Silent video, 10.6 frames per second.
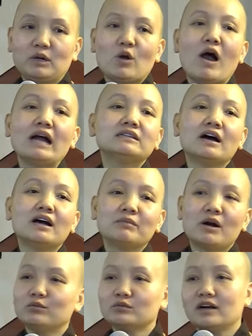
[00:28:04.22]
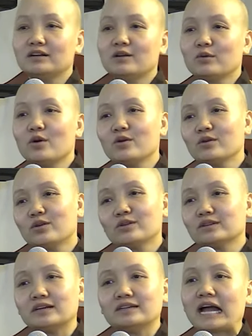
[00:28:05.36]
Mình oán trời mà ông trời đâu có, có,
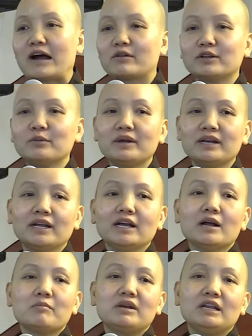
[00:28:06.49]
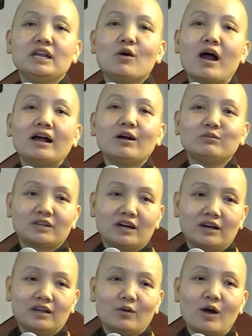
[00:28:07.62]
có tự tạo ra cho mình. Mình đi oán ông
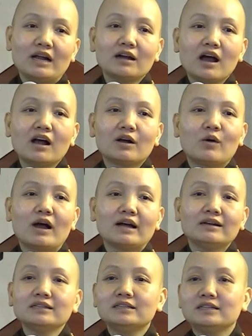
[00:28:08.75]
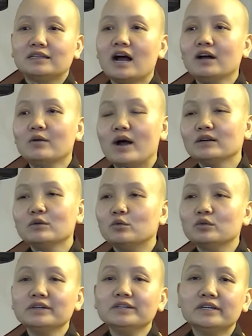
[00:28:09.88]
trời, oán đất, oán người thân, oán
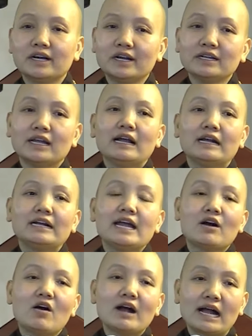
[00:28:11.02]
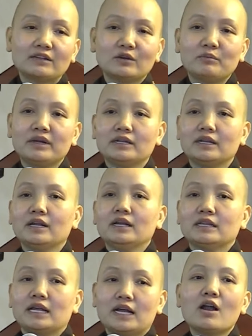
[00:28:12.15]
đủ thứ người hết, gây khó khăn cho mình.
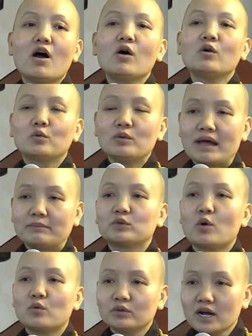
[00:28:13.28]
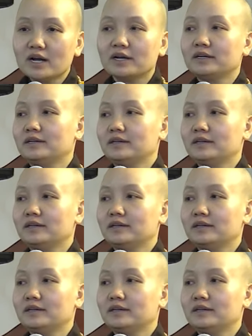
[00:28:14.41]
Thì cái đó cũng làm tổn đức.